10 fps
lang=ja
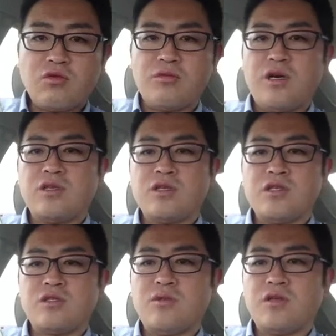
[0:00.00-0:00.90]
言葉が出
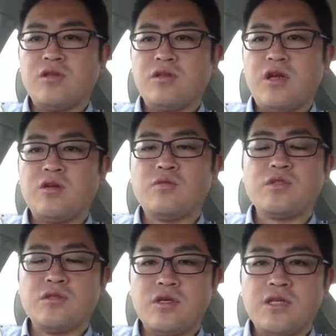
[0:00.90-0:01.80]
てしまうなんてあり
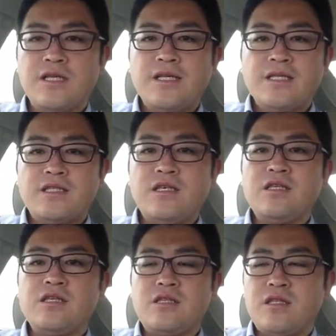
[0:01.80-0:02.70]
ますんで、ぜ
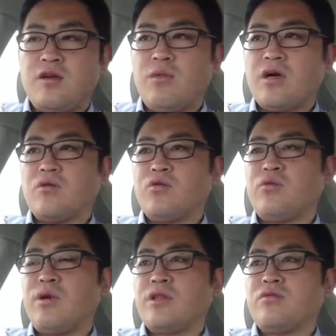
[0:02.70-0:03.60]
ひですね、まあ
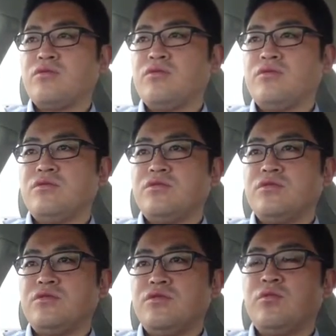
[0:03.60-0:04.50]
言葉とい
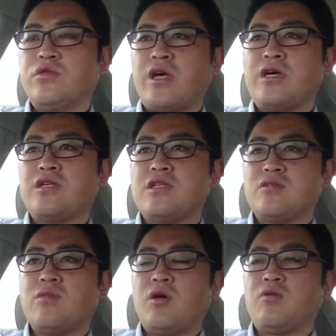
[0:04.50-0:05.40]
うのも大
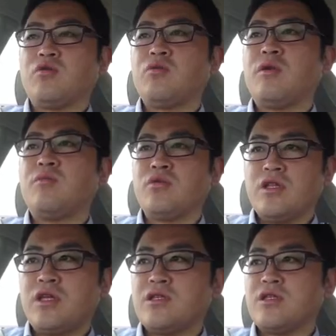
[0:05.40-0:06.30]
切、まあ言葉も
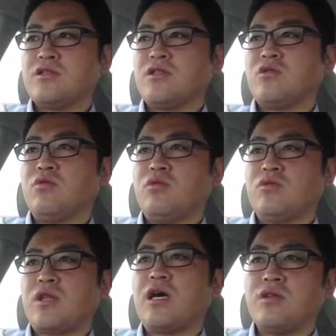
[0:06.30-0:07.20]
ね大切ですし、こ
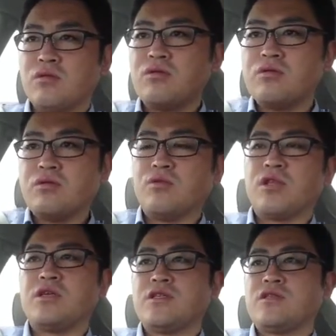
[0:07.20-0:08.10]
の態度というのも
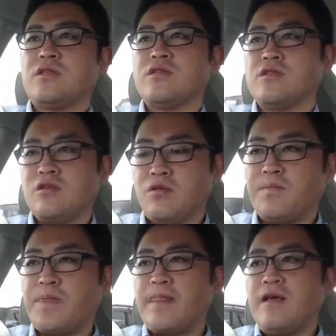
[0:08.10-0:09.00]
大切なんですけど、